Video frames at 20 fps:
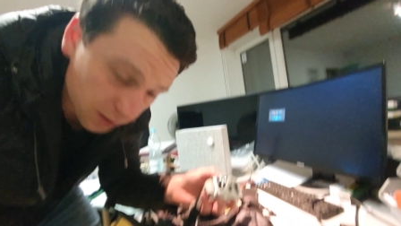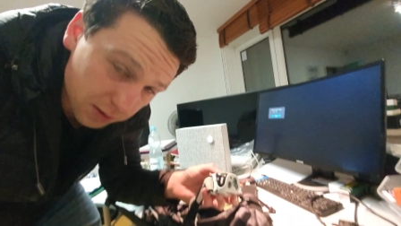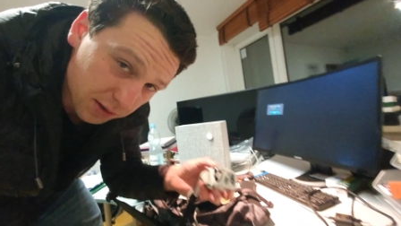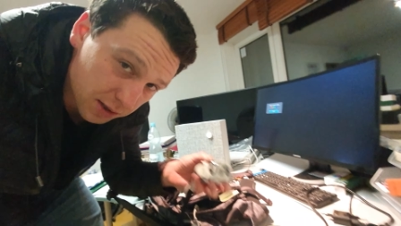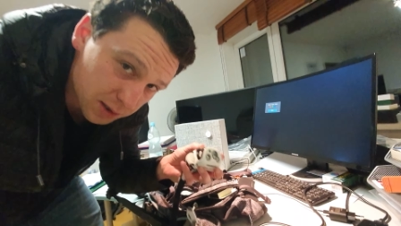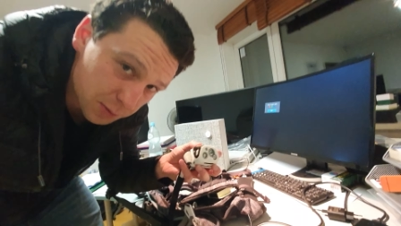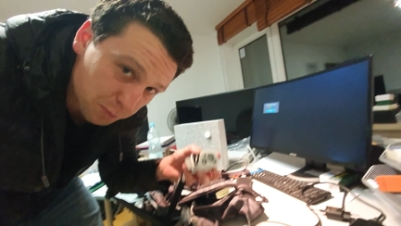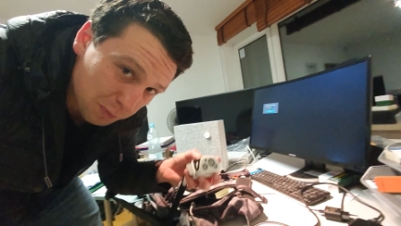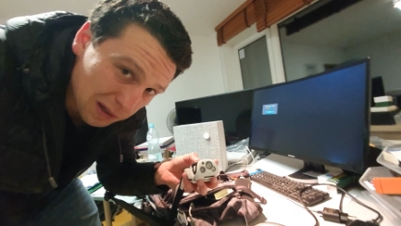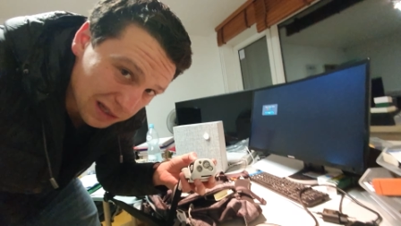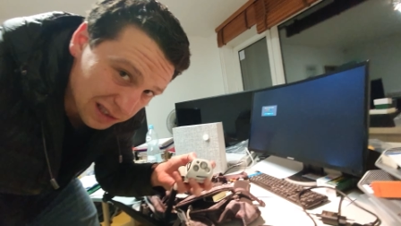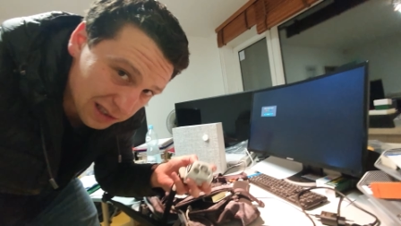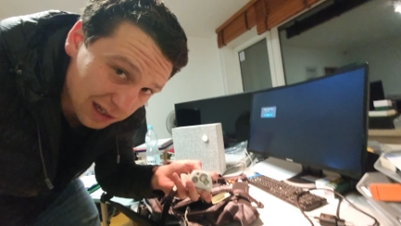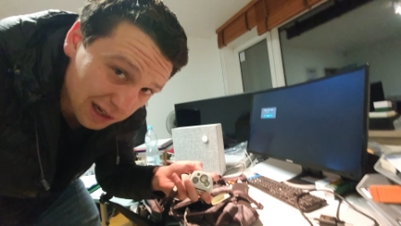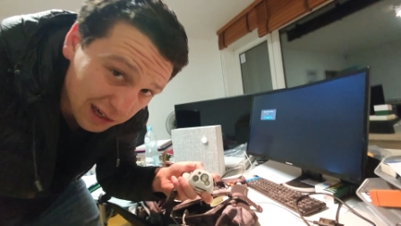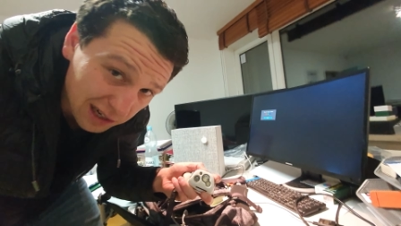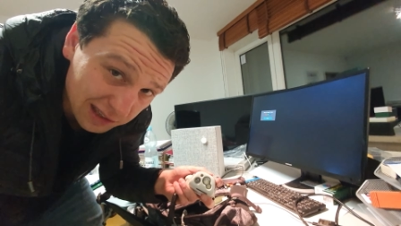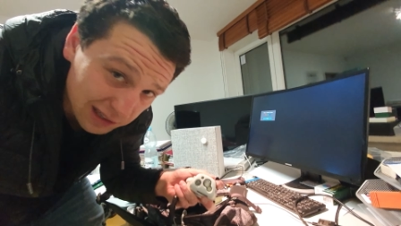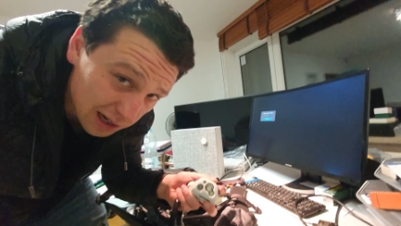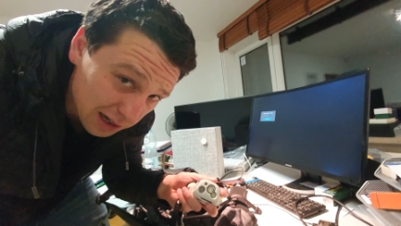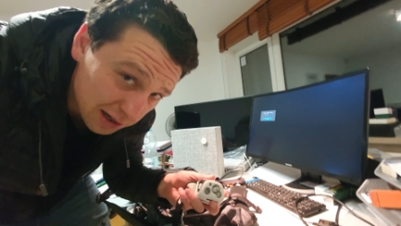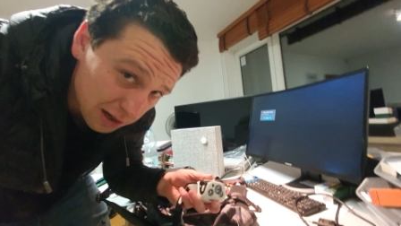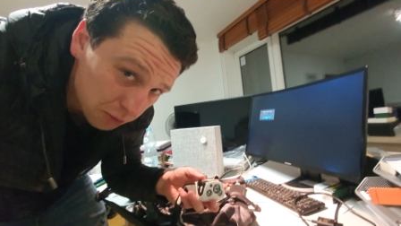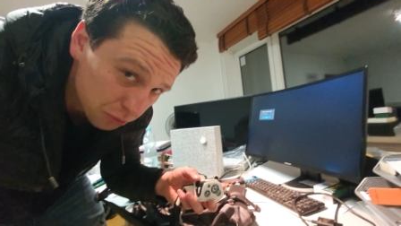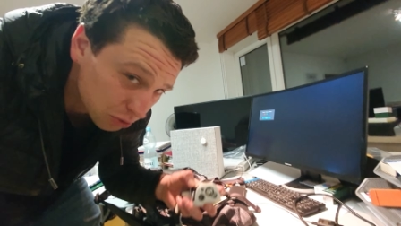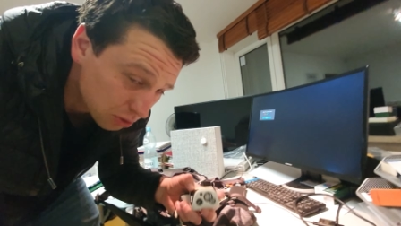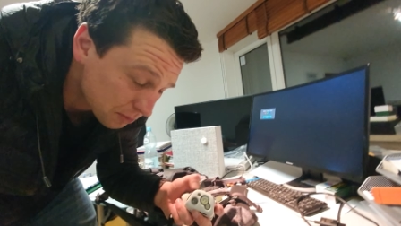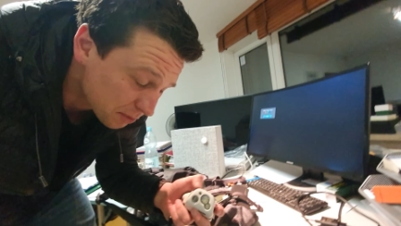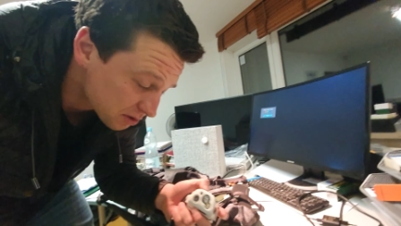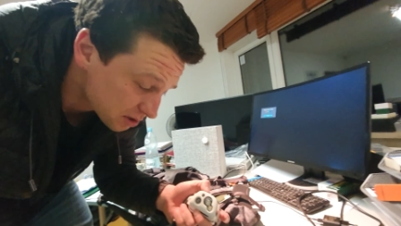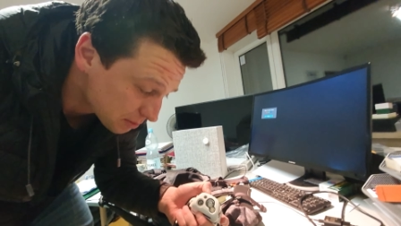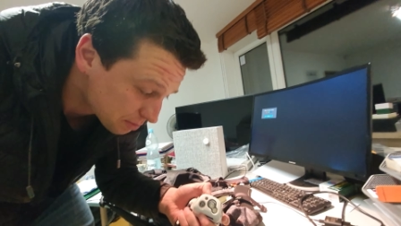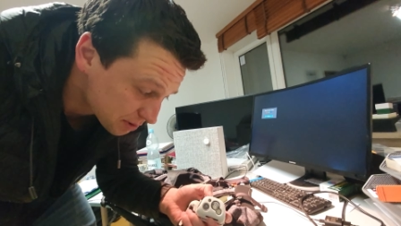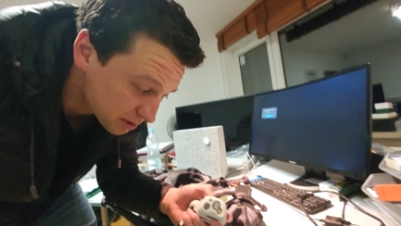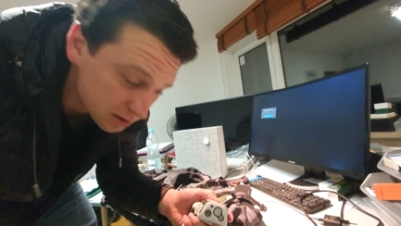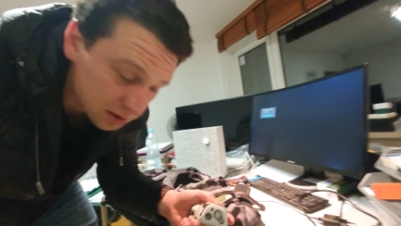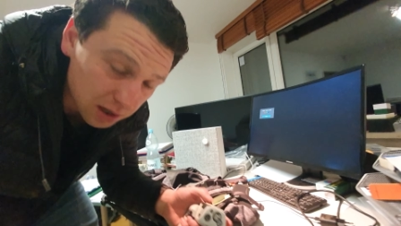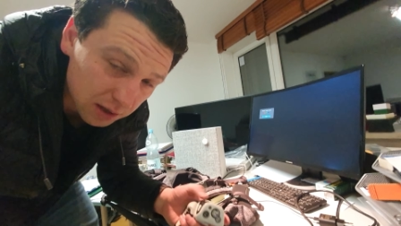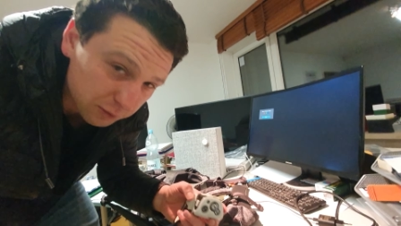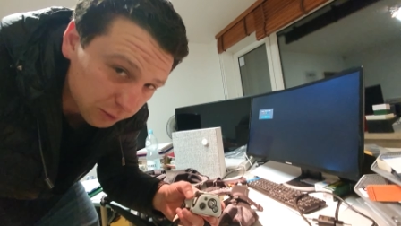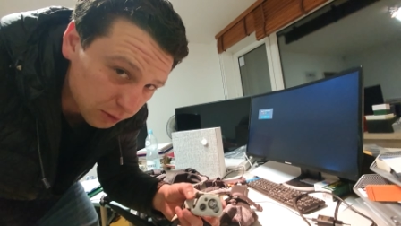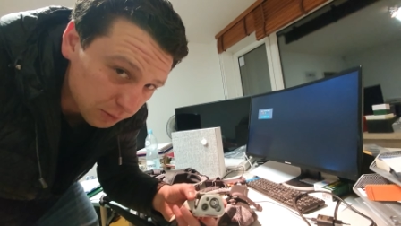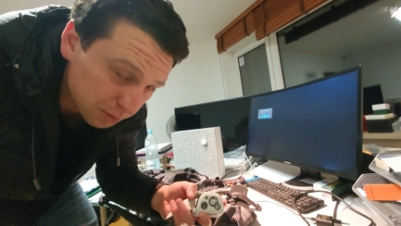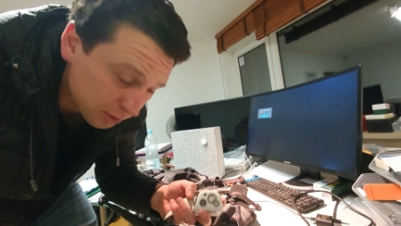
to jest PC latarka, którą można przez telefon